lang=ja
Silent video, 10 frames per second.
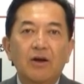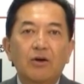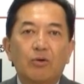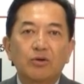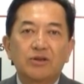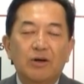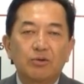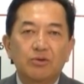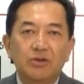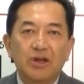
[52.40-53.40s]
こうした
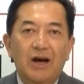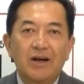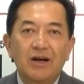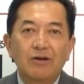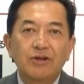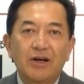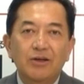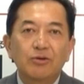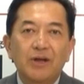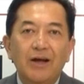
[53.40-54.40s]
ことに抗うだ
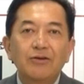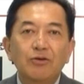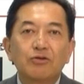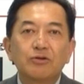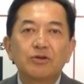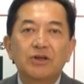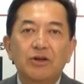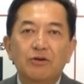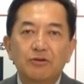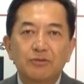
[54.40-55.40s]
けの胆力
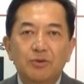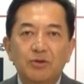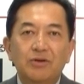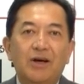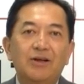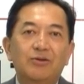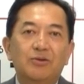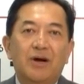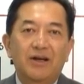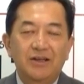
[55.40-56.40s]
気力もない
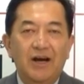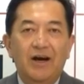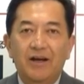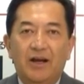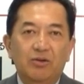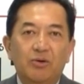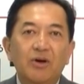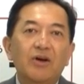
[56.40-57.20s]
とはいやはや